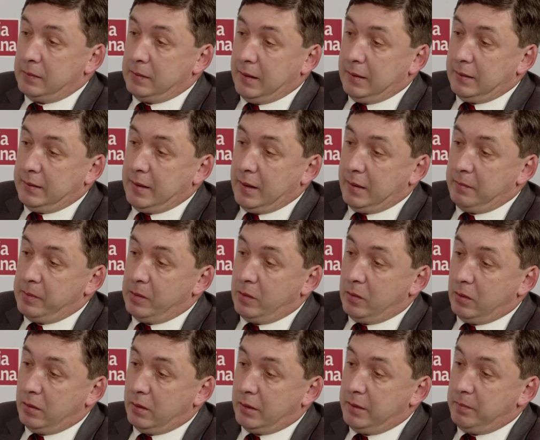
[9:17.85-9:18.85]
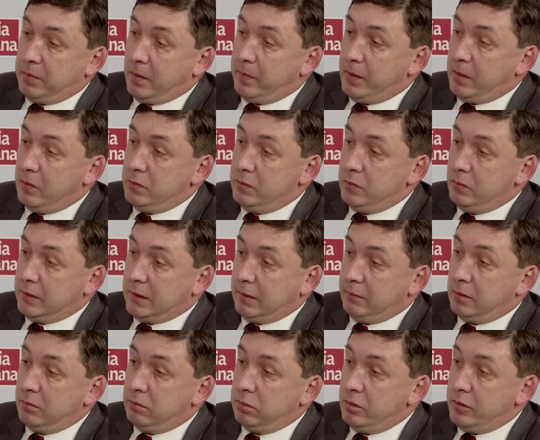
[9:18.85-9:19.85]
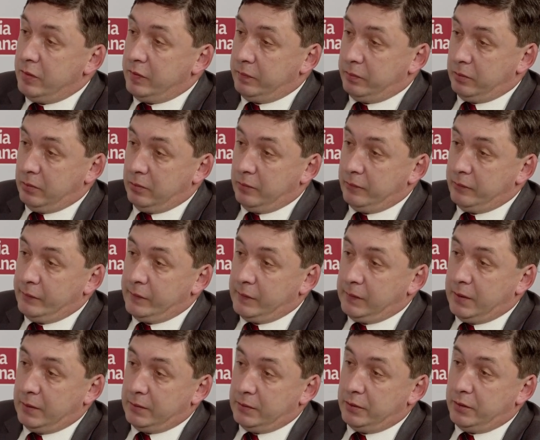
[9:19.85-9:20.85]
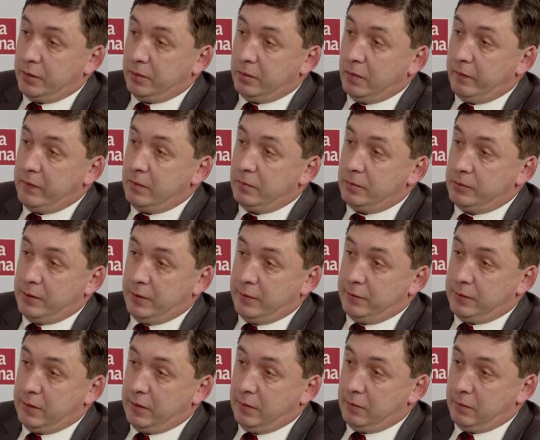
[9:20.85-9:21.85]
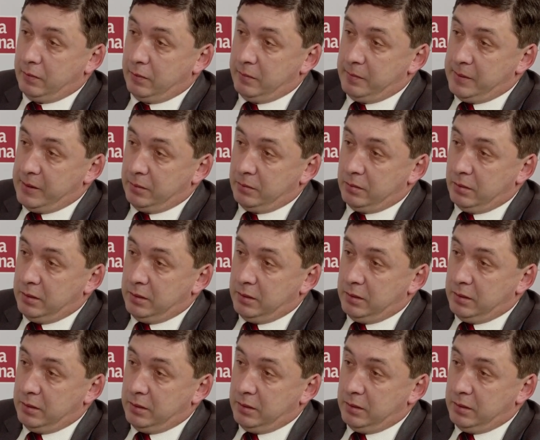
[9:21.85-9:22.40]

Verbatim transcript: tak jakby chory popełnił samobójstwo, kiedy się dowie o ciężkiej chorobie.